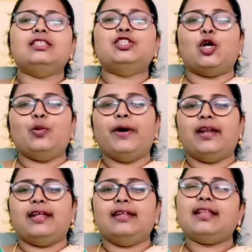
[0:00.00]
జలుబు
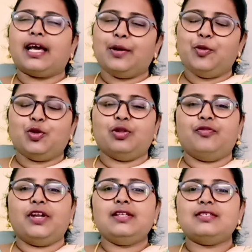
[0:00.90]
అనేది తగ్గిపోతుంది
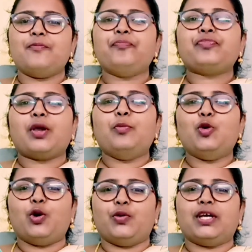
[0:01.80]
ఫ్రెండ్స్
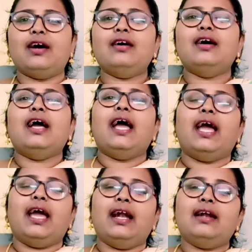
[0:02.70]
మూడవదిగా
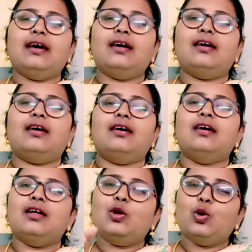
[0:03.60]

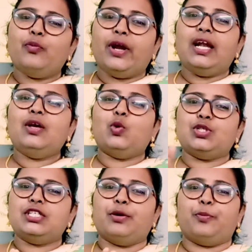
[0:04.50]
ఎండలో వెళ్ళి
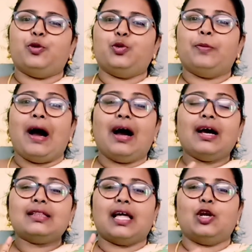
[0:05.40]
వచ్చినప్పుడు బాగా
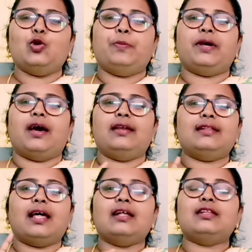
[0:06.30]
తలనొప్పి కానీ తల